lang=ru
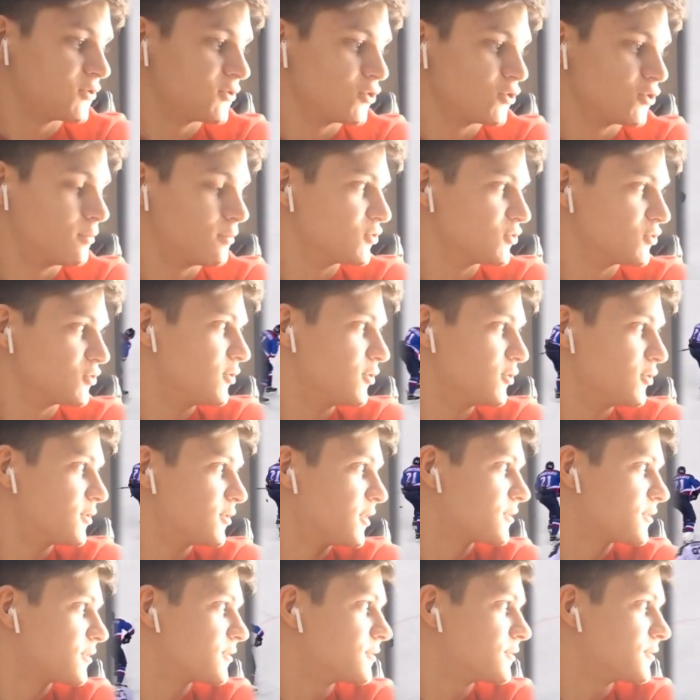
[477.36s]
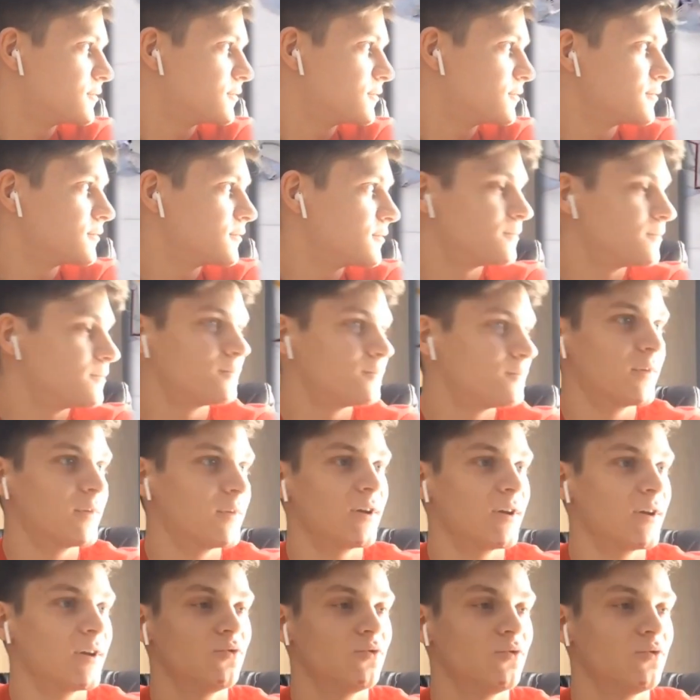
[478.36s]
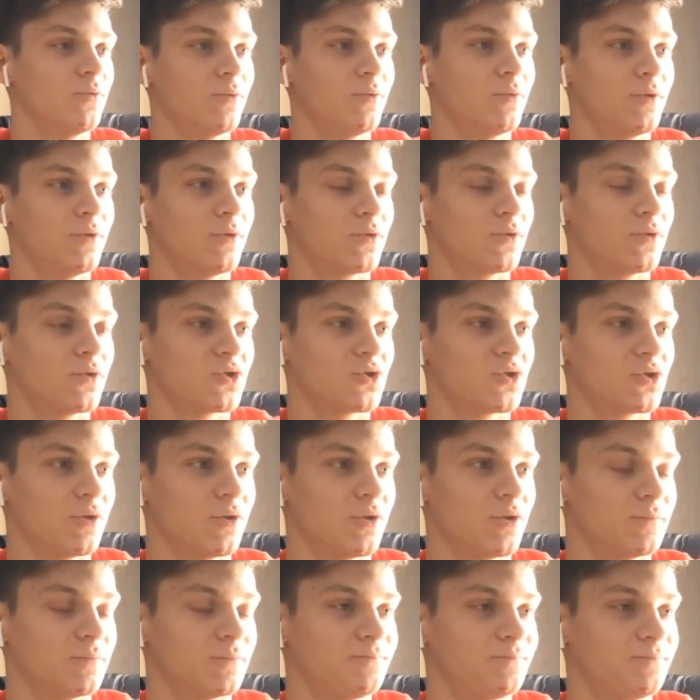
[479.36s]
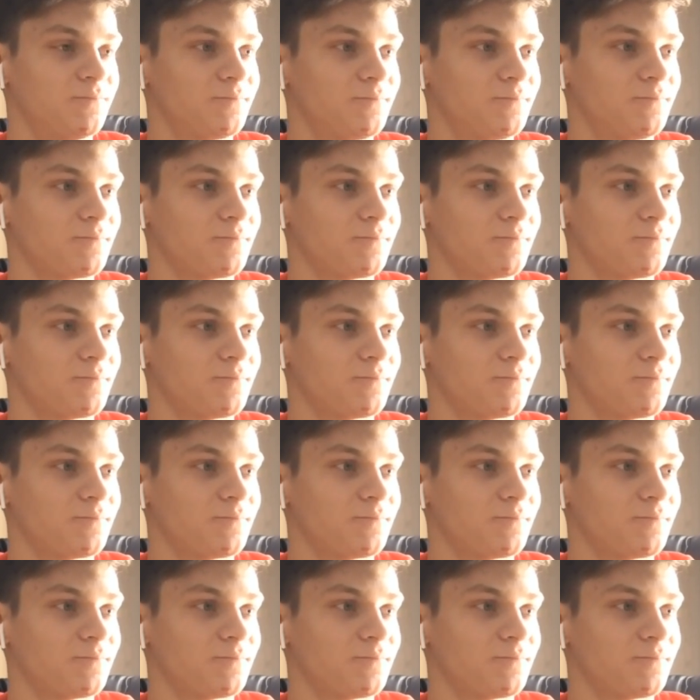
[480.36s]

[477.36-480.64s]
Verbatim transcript: Что пошло не так? Да я думаю, то, что